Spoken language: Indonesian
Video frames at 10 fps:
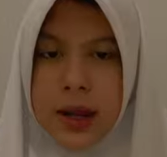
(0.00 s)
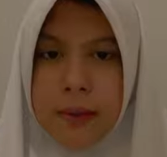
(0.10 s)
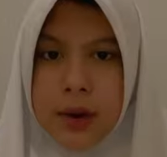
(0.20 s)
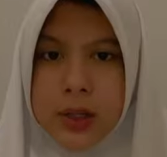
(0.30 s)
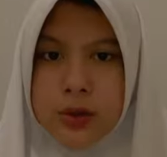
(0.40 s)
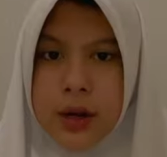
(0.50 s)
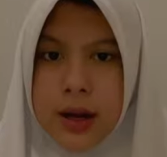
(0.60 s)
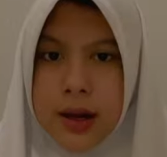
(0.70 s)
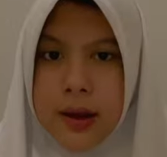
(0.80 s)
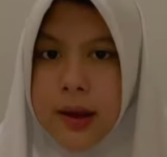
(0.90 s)
klaim
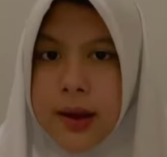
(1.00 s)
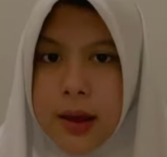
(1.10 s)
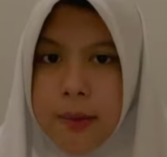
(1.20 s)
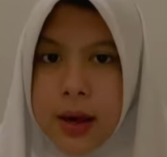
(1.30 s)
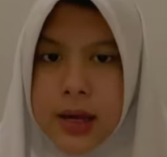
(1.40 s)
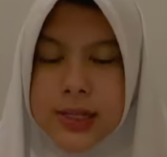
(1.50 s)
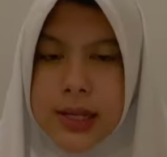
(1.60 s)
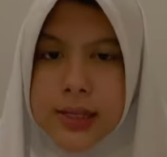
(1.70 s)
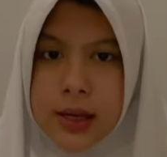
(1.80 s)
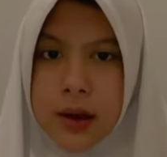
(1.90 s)
kecurangannya didiamkan
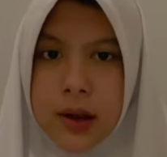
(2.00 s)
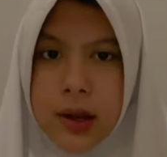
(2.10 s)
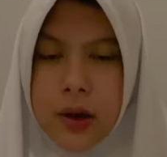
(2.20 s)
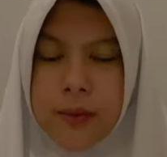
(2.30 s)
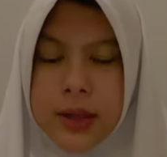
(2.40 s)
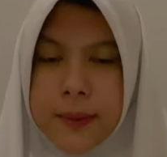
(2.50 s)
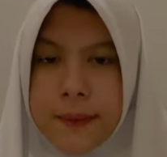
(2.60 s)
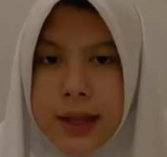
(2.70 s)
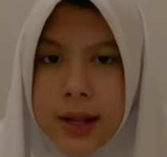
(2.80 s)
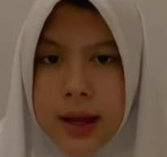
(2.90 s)
saja oleh komite
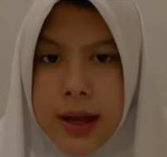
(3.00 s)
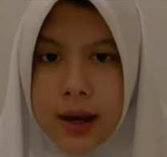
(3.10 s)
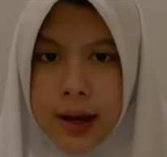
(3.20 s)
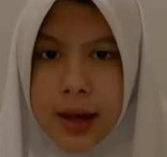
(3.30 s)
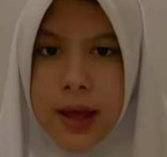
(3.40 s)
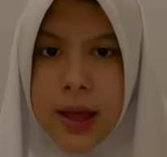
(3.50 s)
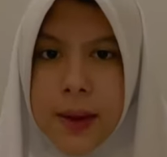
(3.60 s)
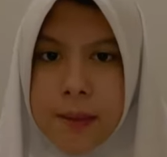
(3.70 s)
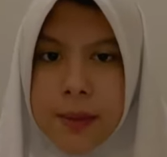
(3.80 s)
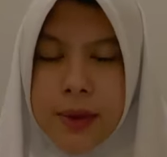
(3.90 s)
penyelenggara
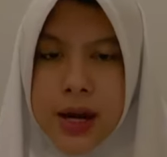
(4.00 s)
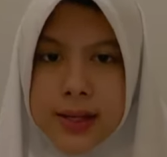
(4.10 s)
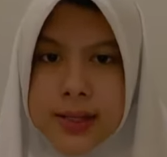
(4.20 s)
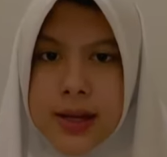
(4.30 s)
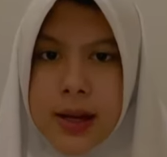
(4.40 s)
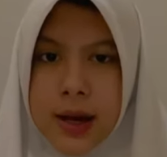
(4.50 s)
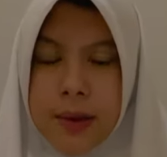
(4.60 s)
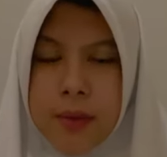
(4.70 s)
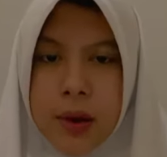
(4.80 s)
membalasnya dengan